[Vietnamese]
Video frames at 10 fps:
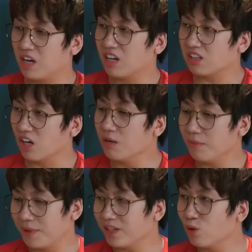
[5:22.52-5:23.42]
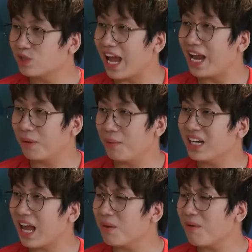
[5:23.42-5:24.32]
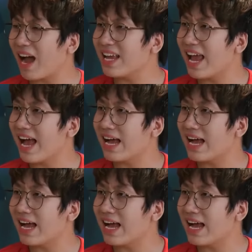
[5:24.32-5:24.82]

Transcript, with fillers: Mày đừng có tưởng mày biết đua xe là mày biết lái máy bay